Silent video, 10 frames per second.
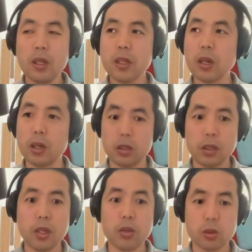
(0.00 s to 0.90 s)
那俄
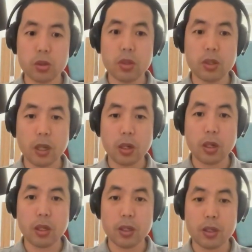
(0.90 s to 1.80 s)
那
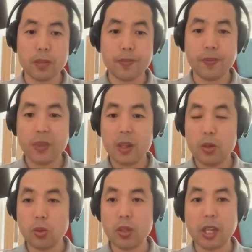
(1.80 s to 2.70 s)
那
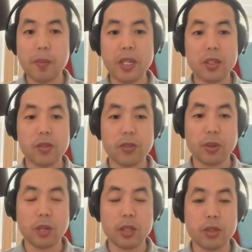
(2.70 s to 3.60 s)
如果丹麦政府的
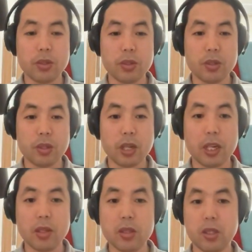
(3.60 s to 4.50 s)
话，就是他
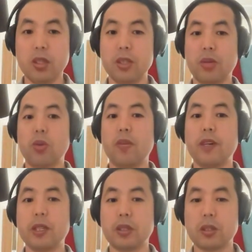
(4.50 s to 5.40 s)
看到这样的情况
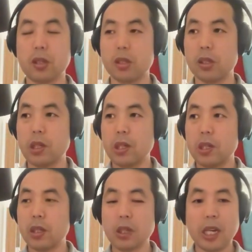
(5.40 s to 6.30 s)
发生，这样的
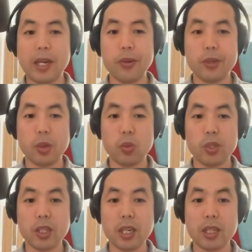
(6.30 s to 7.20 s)
这样的概率在无
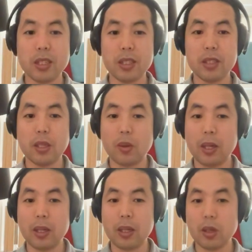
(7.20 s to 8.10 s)
限大的接近的话，
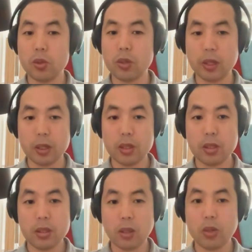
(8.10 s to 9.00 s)
那他会
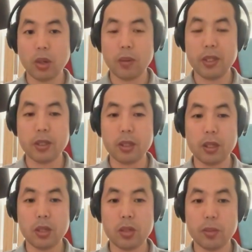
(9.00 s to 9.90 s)
要求老百姓的，
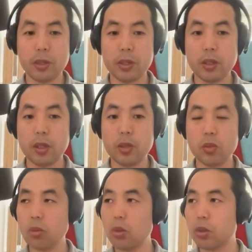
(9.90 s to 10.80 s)
对不对？你
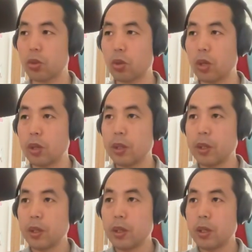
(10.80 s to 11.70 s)
如果是说，
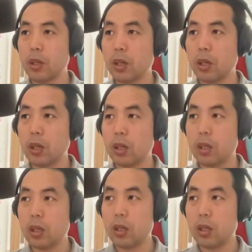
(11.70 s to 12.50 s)
呃，